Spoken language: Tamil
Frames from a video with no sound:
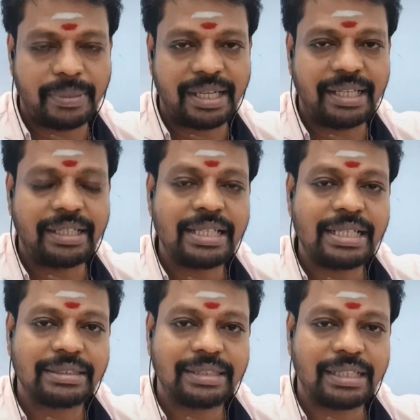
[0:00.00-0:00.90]
படை
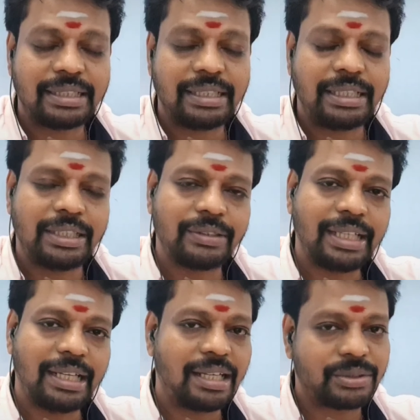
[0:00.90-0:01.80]
சிறங்கு இதை
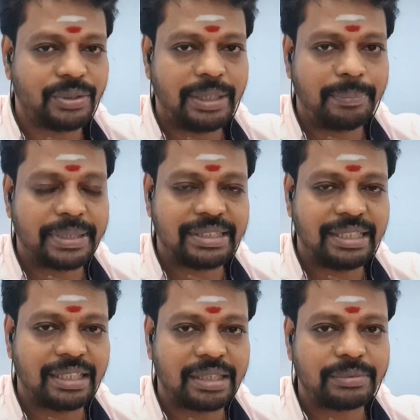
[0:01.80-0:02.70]
வந்து எல்லா சொறி
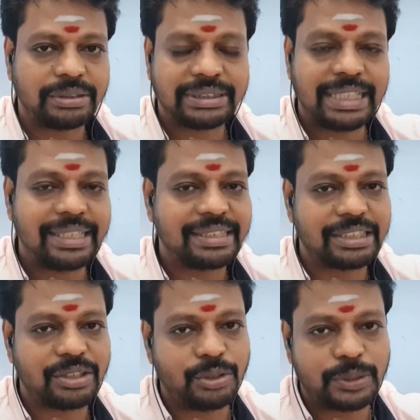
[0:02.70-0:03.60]
பிரச்சனைகளுக்கும் ஸ்கின்
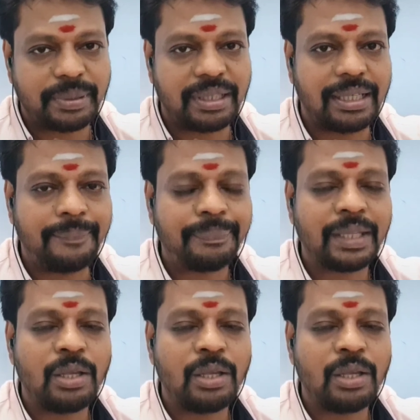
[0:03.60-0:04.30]
டிசீஸ்க்கும் யூஸ் பண்ணலாம்